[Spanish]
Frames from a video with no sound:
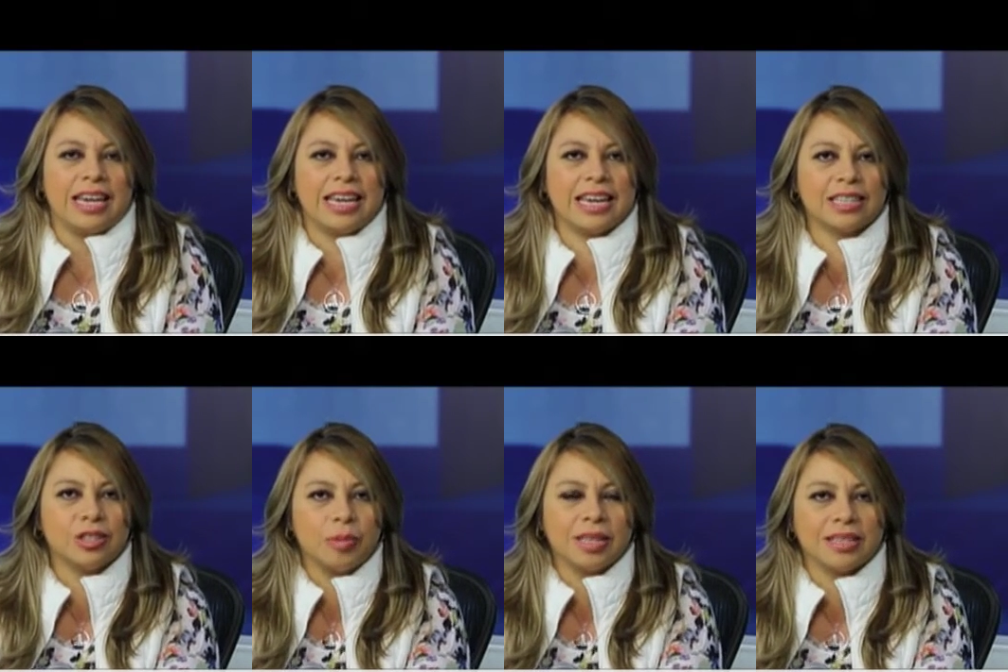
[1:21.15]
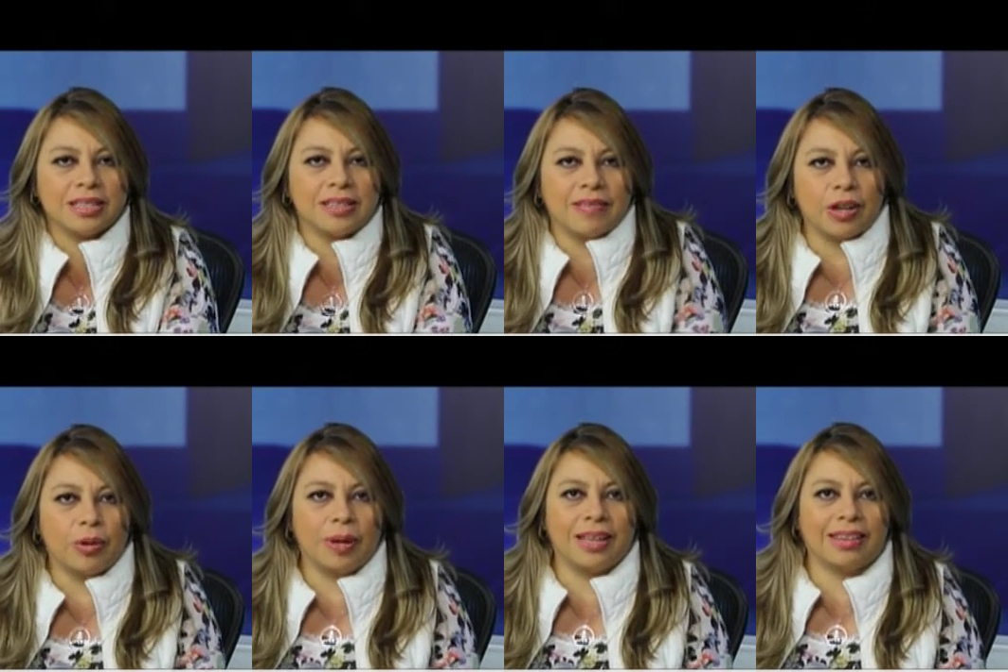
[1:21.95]
y que es 90, 60,
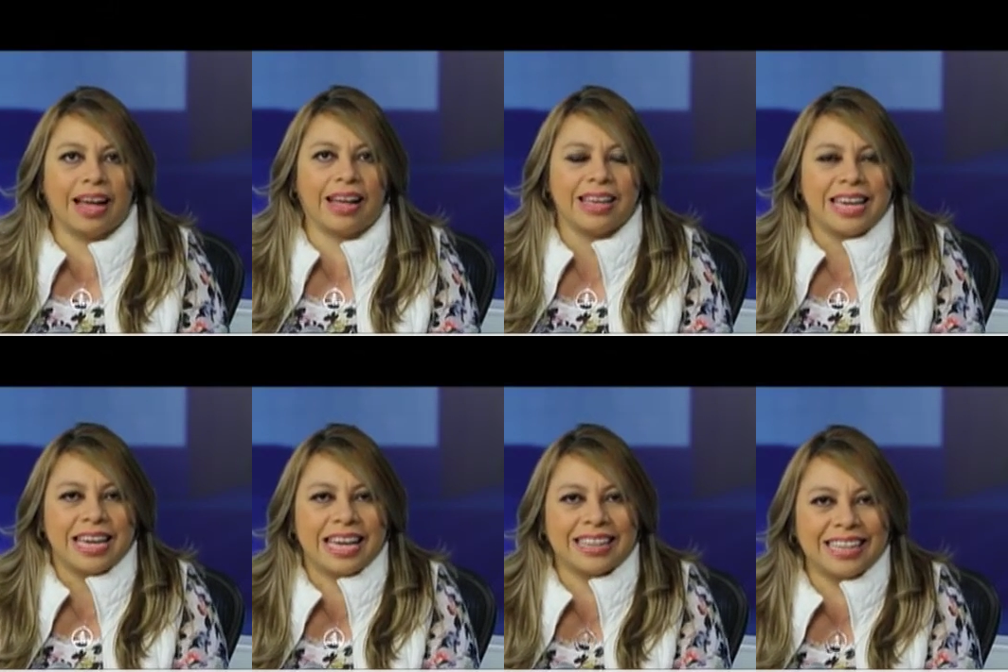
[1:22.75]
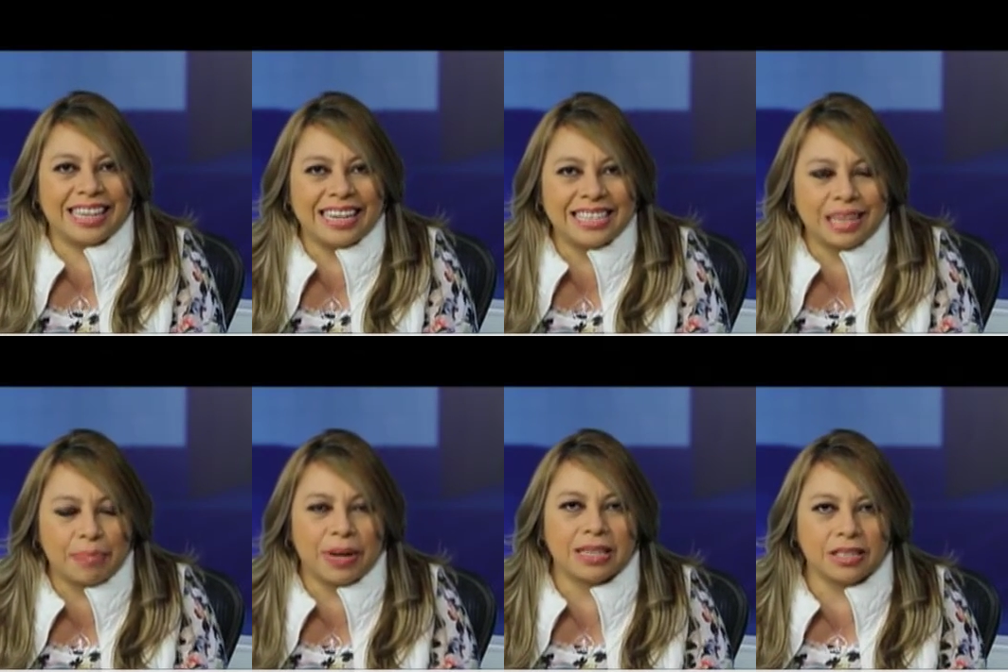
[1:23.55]
90 y que tienen
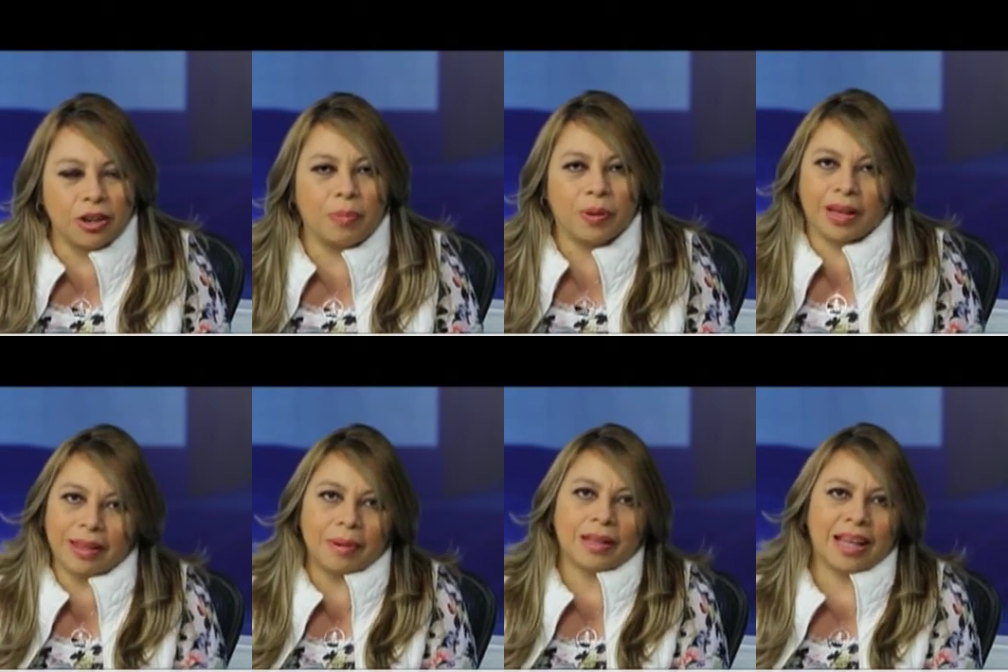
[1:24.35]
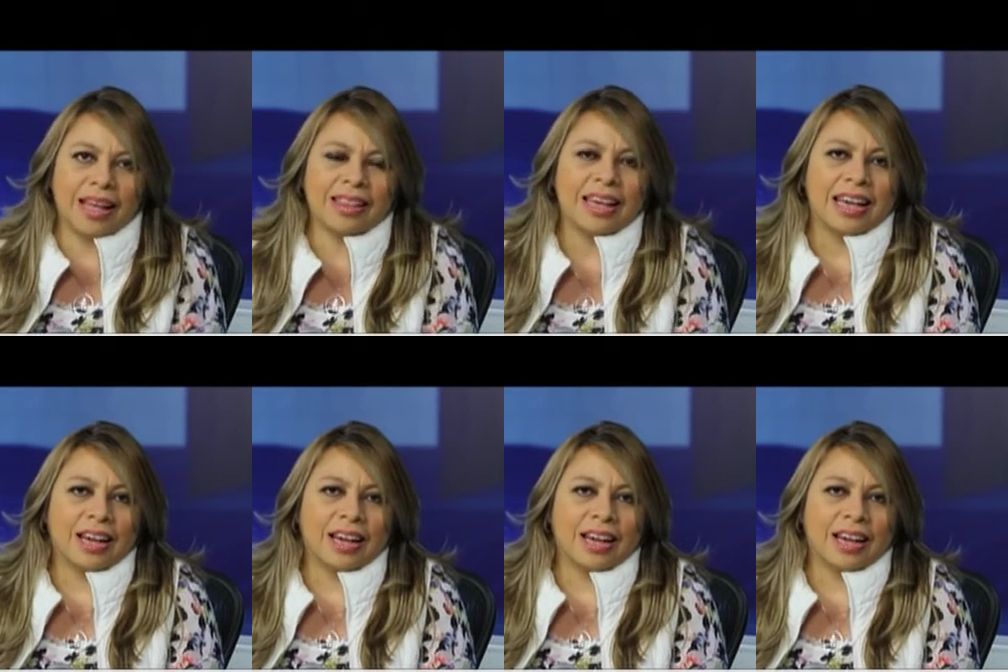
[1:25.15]
esa presión, porque de verdad